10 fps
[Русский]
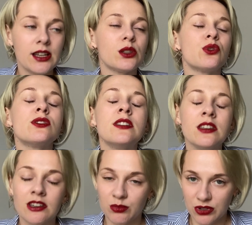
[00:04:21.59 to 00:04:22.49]
То есть
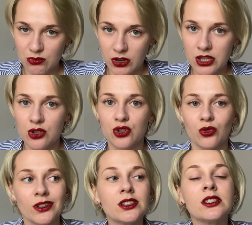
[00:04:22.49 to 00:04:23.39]
нет понимания, что
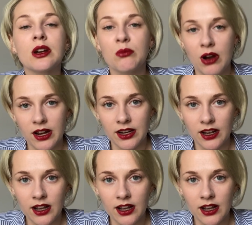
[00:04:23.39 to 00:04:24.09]
это нормально.